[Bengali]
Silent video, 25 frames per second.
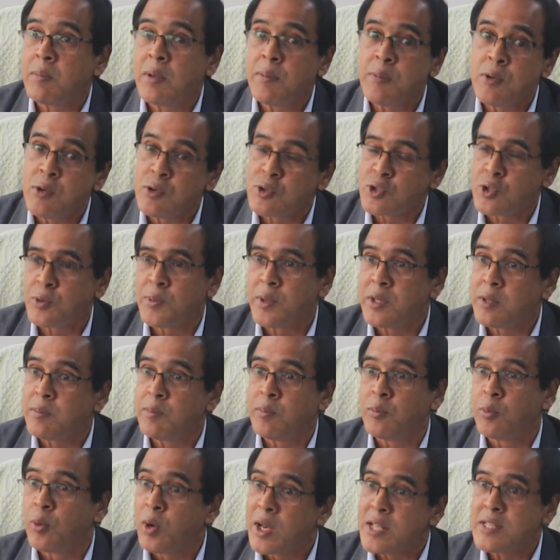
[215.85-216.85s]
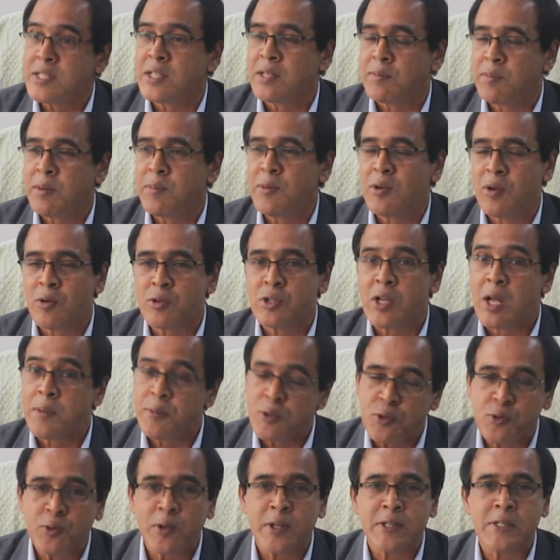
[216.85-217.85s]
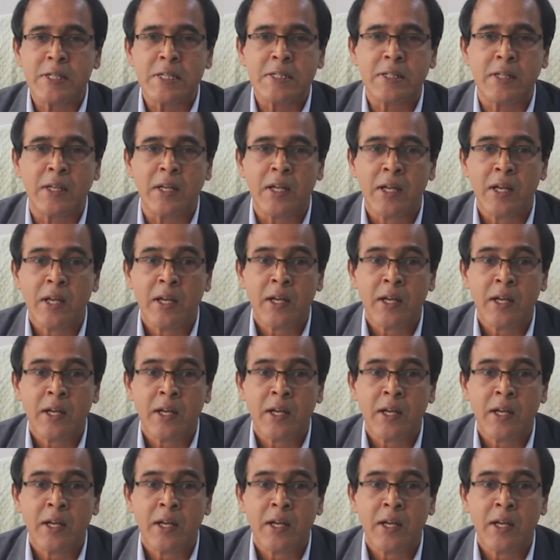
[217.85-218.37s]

বিভিন্ন সময় বলেছেন বিভিন্ন অংশে আমি শুনেছি যে